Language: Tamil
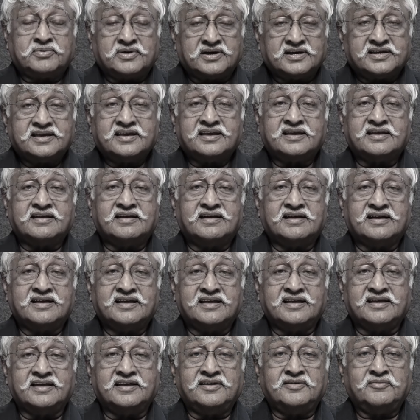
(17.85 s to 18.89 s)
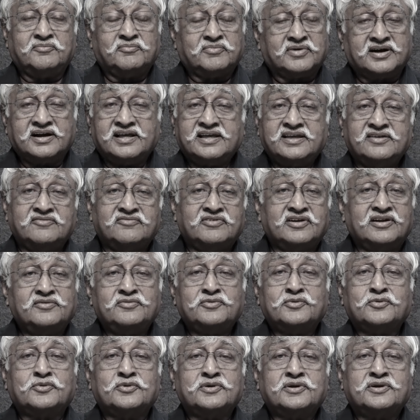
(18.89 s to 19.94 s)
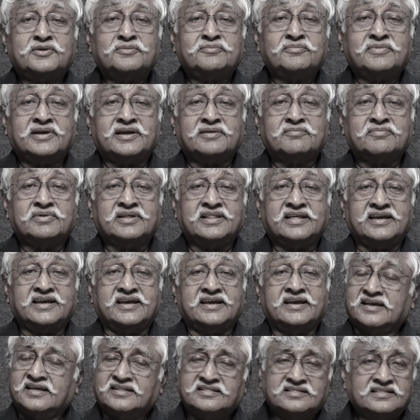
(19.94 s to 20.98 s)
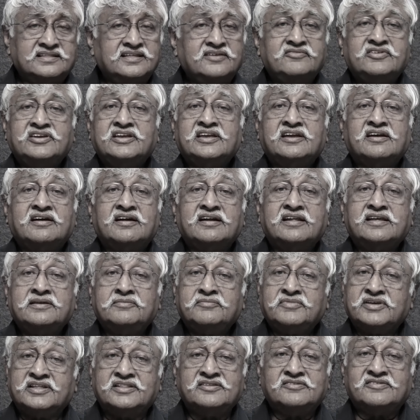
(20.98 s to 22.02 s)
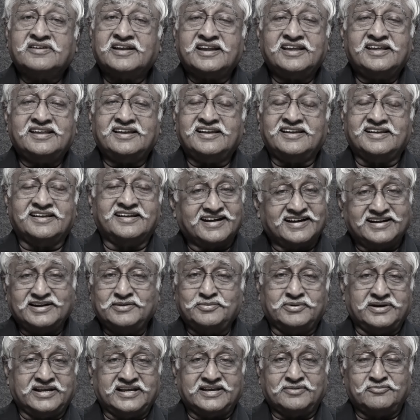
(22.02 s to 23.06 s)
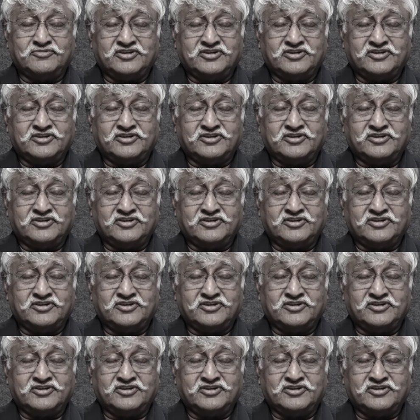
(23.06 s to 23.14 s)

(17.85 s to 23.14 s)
பாக்கிக்காக மழை இவ்வளவு கொட்டும் என்பதை எந்த விஞ்ஞானியும் இதுவரையில் கண்டுபிடிக்க